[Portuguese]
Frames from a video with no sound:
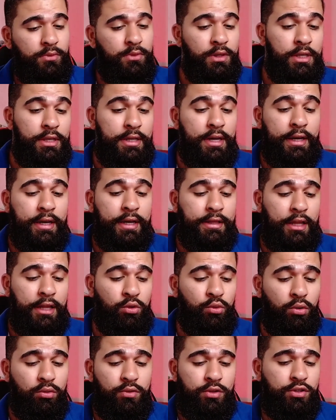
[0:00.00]
E aqui tem
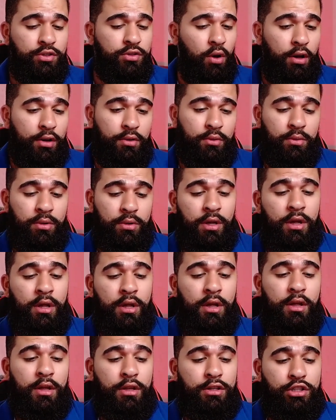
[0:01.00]
todo o histórico
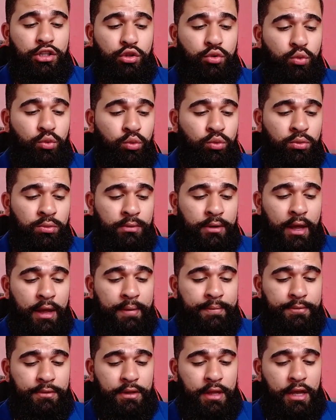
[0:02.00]
de tudo,
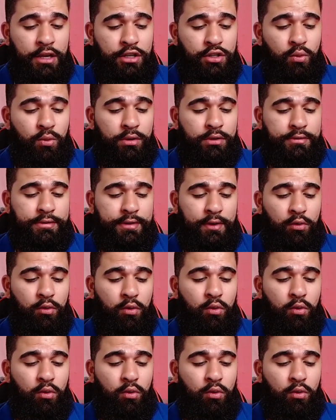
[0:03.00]
tá? Desde quando eu